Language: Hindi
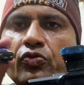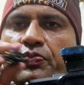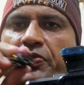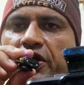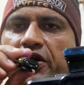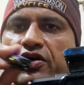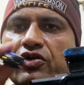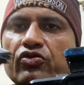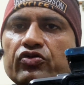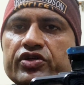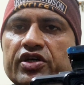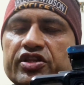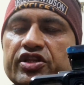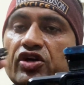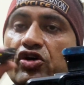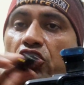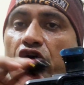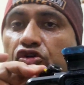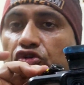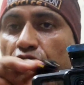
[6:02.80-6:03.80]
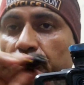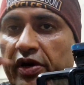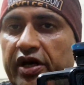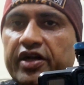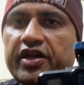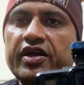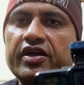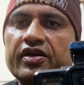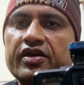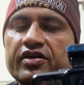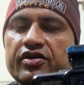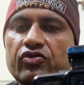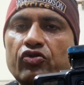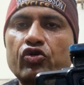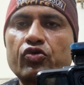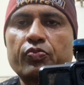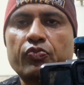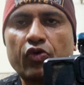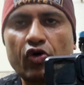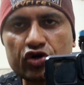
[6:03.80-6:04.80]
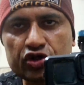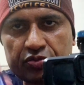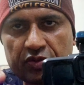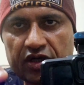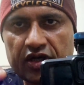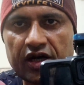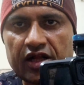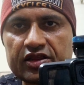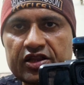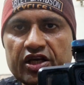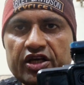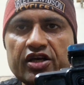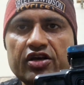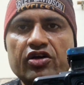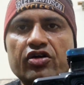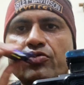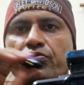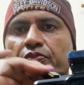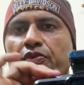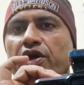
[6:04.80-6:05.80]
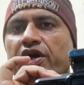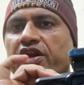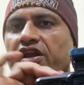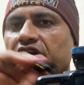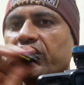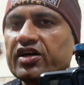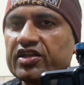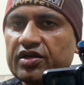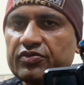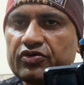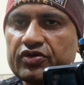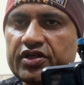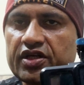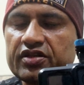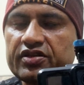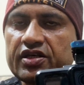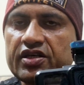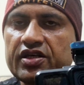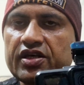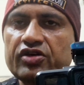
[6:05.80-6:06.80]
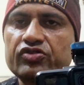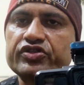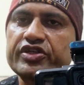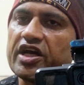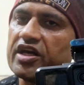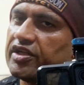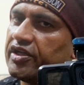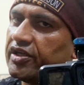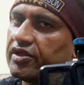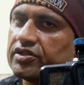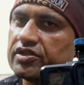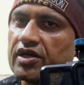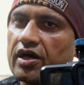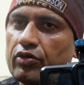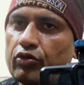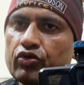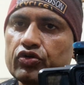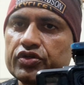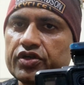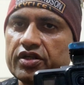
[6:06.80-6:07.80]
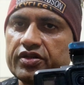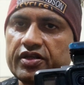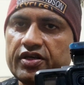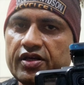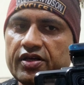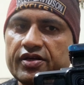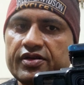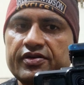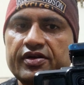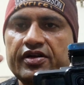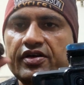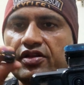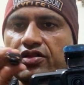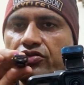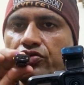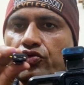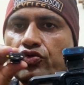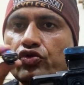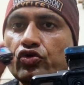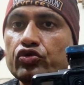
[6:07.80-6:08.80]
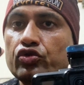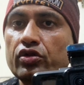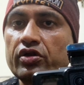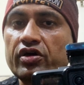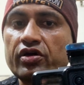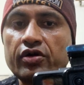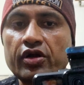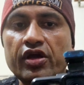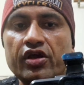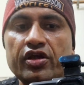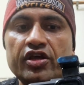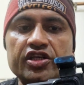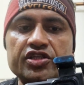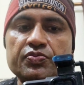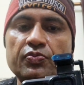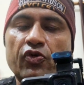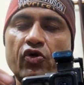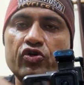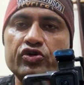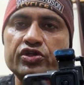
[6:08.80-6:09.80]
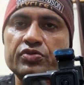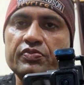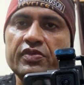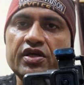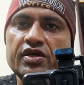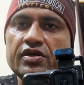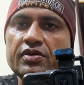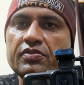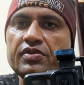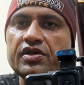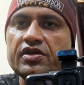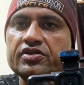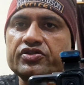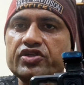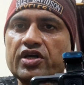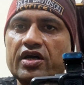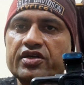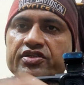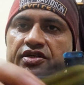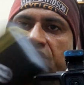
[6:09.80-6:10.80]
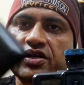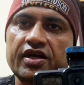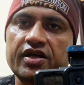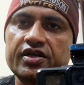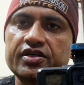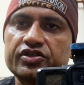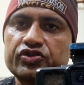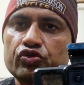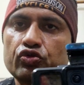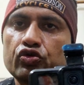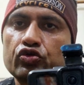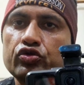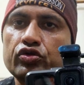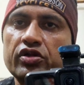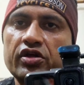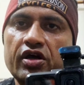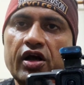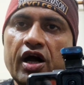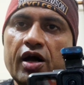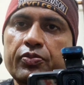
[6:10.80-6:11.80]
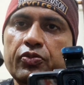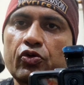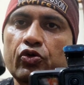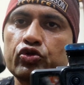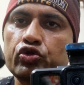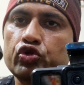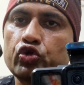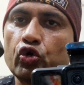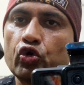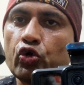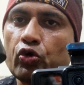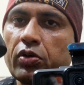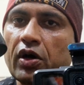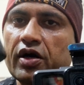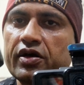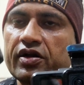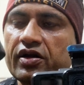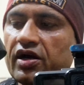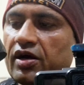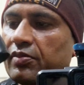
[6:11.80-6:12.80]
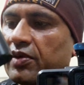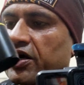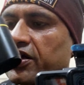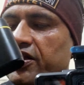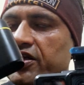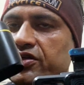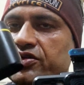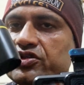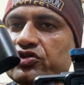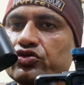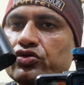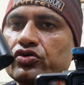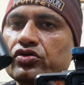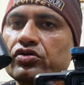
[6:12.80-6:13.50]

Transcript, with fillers: पेयर हो जाते हैं ऑटोमेटिक और बॉक्स में डालते ही पेयरिंग ख़त्म हो जाती है और चार्जिंग चालू हो जाती है तो इस बॉक्स में भी चार्जर है जो आपको दो बार हमारे जो